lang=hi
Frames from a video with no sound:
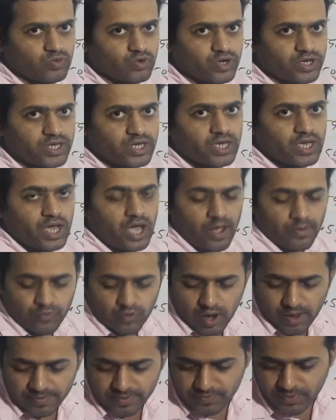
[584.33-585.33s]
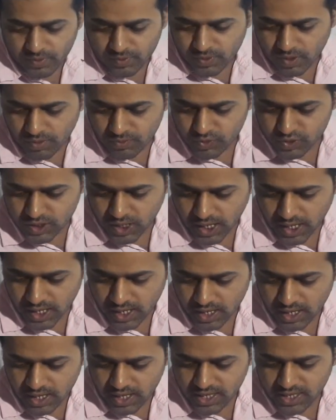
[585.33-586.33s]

हो गई अब वहाँ पे क्या पूछा है